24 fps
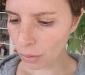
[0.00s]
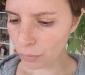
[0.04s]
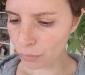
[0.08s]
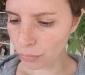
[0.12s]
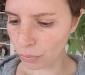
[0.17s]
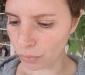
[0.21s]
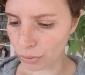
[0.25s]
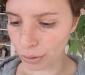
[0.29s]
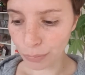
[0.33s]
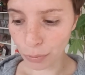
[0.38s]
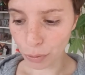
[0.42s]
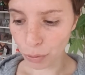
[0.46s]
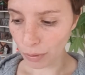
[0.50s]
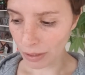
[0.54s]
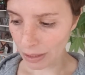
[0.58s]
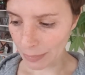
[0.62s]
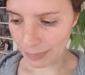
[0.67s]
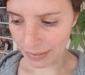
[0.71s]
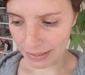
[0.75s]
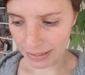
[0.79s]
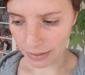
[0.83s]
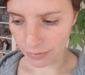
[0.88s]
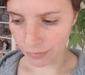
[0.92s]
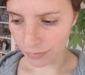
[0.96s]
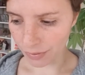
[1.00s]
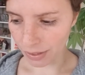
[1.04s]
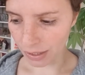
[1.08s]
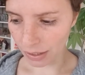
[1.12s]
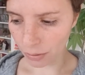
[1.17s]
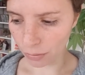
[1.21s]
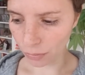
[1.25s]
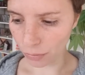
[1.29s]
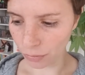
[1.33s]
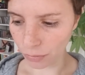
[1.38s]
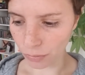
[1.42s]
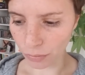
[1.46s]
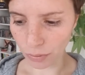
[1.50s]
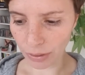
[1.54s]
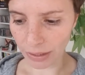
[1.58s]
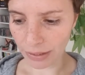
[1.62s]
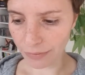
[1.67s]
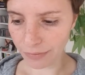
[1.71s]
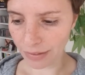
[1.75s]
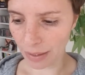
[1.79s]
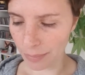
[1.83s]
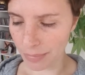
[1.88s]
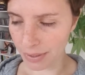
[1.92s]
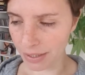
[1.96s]
pour des besoins spécifiques euh, des
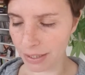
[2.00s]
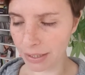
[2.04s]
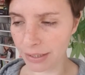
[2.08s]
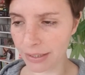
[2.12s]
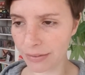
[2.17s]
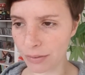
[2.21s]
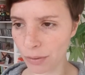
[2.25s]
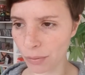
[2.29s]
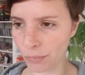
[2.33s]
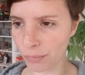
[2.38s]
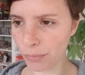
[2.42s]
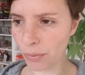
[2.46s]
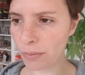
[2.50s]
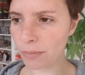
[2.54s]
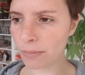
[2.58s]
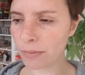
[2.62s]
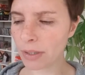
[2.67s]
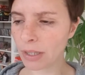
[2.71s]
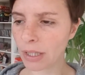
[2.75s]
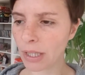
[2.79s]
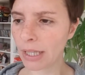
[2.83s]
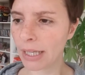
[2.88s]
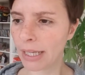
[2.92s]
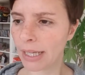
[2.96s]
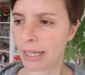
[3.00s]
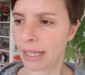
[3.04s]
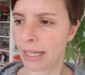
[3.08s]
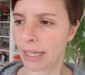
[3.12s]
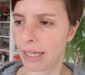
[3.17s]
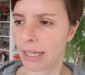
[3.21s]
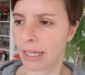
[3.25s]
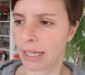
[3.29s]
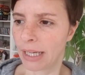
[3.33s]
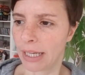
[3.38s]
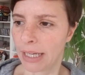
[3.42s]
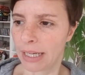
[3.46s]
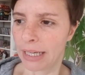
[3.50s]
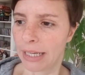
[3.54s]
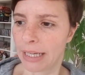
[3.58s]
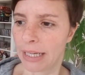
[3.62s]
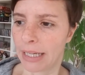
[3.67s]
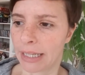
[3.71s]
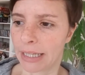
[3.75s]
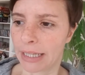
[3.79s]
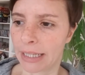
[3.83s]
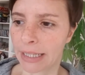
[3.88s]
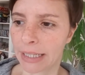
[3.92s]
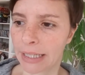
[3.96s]
familles, des enfants.
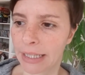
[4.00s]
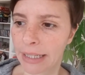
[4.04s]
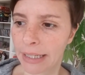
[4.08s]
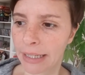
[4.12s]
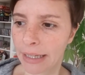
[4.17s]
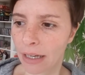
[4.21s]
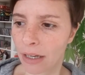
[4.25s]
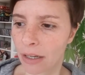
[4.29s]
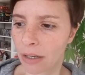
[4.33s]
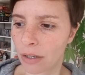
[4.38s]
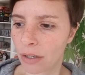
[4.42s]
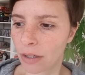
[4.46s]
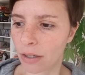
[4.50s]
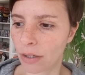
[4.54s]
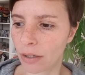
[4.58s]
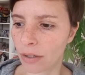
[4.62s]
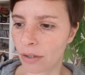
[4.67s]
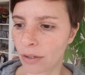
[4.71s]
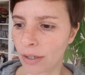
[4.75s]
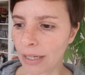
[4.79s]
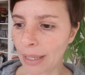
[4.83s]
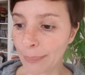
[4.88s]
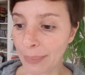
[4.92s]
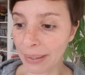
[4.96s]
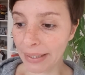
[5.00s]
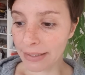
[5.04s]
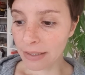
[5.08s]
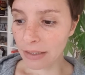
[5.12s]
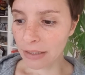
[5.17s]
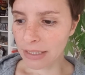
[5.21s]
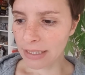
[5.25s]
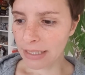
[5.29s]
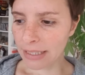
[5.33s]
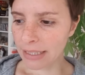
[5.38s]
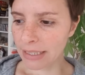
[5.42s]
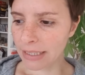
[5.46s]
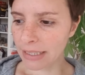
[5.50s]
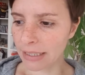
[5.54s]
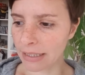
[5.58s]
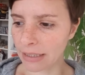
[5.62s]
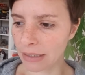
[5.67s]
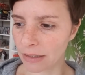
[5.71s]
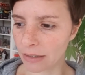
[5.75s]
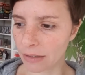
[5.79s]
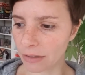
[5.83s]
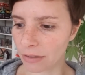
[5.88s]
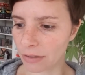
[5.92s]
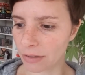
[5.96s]
Et la personne
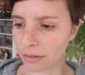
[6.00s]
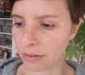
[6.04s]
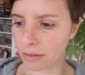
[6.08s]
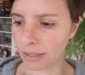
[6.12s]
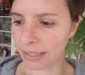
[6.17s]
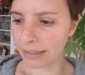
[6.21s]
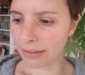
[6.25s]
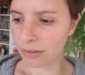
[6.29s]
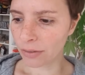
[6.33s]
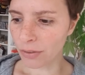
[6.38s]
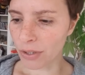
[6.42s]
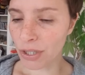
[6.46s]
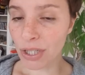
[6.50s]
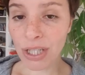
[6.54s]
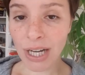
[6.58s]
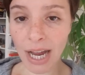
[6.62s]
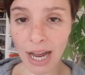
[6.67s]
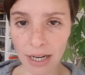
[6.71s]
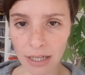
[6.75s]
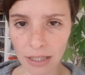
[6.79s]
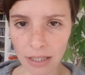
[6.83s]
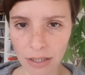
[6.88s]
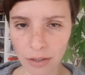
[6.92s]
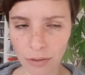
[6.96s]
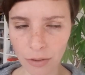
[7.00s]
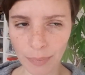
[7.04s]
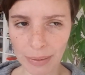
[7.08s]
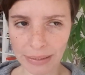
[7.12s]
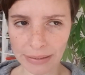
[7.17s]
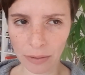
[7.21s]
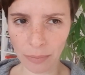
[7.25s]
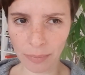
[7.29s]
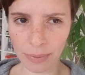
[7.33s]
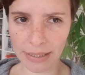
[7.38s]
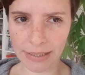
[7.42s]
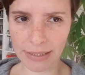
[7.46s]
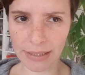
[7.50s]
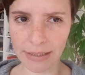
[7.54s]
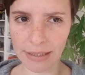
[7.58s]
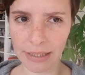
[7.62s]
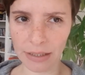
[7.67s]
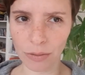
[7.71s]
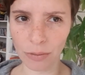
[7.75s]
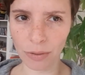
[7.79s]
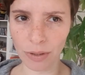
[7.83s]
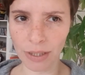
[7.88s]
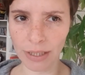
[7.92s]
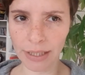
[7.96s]
qui est en charge de mettre en place ces
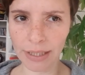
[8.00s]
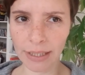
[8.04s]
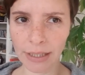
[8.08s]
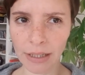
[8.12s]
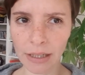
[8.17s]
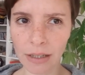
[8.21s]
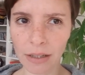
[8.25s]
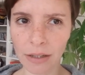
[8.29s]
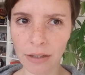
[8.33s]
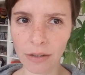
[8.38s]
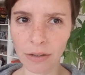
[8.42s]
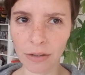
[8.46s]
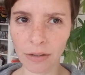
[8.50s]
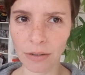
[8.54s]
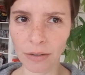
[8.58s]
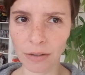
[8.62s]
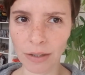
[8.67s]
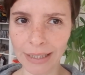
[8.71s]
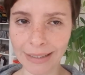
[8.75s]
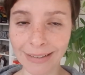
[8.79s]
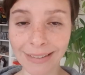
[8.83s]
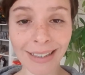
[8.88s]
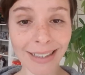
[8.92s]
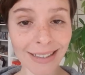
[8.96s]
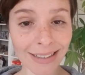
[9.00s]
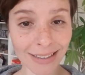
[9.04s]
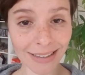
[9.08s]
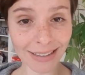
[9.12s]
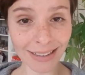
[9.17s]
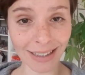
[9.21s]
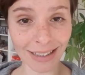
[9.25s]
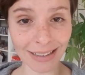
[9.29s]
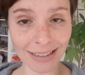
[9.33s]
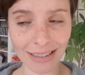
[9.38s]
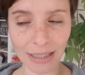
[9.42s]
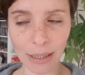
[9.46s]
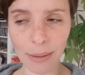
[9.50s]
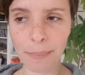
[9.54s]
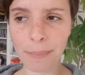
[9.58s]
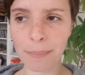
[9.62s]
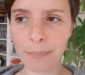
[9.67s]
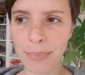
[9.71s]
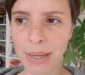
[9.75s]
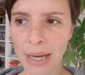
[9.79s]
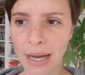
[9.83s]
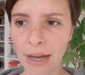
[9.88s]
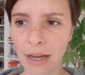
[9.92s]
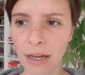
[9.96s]
ateliers est très intéressée
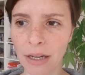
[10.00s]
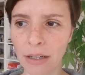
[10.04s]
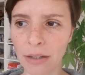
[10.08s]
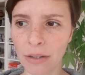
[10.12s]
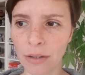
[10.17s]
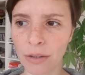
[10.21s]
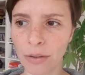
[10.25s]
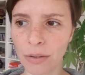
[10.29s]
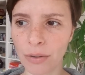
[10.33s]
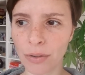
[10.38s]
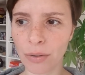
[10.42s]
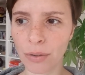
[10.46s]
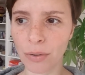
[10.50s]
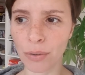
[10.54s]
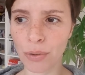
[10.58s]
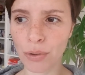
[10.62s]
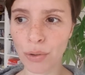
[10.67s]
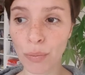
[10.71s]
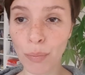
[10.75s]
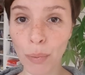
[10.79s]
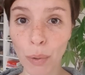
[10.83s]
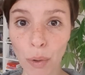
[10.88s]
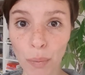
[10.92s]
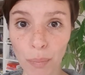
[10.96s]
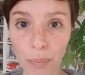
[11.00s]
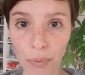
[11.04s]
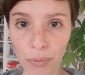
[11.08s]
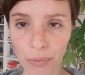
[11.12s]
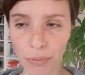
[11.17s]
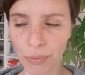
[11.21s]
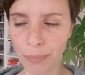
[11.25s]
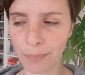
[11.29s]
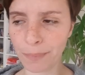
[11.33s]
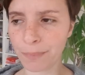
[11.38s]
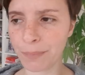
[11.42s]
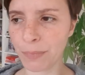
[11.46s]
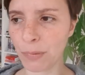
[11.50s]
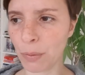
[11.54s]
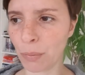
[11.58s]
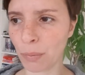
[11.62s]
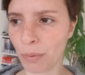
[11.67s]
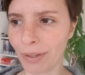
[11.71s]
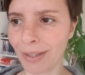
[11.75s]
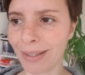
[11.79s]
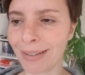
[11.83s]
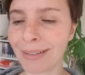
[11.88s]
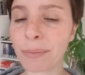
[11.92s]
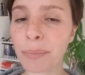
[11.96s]
par ce que je propose.
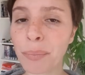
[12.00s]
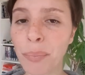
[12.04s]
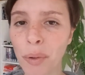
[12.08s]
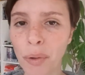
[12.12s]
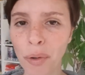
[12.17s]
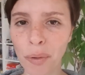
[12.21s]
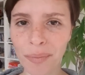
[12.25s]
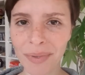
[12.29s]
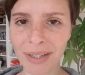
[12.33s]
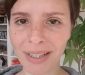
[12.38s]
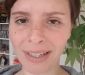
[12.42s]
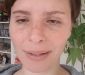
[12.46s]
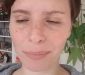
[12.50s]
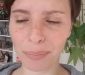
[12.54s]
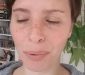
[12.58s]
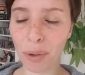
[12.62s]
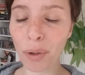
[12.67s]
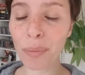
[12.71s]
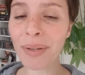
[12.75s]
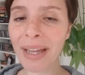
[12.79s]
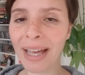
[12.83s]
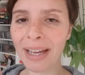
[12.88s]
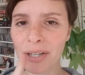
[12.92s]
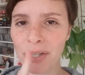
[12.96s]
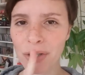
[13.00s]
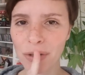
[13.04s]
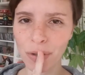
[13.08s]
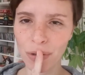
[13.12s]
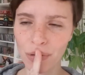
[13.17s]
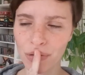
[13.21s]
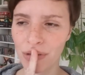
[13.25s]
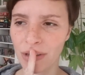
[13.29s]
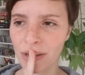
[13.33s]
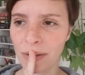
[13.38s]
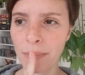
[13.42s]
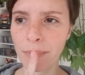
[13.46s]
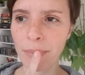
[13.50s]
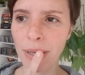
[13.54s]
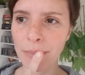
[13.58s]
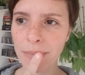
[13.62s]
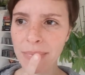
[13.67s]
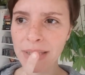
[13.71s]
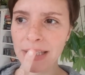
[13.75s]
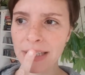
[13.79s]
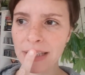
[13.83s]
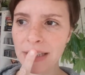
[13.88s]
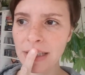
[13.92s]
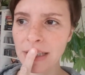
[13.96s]
Donc, première, première chose,
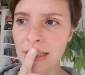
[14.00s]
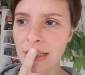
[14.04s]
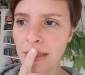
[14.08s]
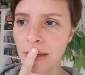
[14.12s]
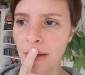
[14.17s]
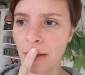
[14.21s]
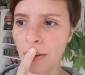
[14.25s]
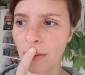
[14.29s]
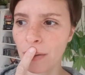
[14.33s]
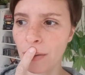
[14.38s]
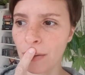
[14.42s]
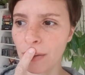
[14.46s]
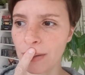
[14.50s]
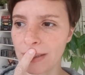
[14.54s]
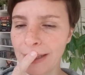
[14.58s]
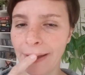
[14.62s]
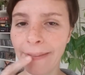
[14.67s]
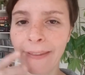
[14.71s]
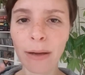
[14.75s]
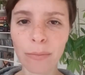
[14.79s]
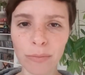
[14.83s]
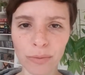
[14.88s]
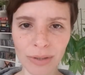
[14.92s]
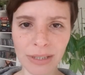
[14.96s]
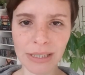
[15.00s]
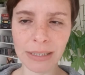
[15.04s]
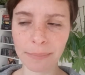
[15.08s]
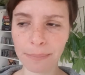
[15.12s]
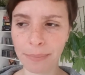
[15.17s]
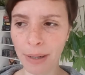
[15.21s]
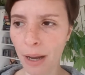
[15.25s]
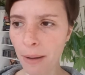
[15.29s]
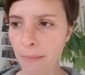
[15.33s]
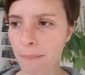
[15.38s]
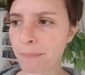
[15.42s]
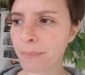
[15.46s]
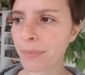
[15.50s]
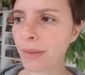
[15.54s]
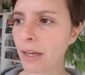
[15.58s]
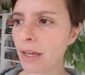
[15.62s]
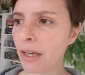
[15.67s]
même si euh, ça n'aboutit pas,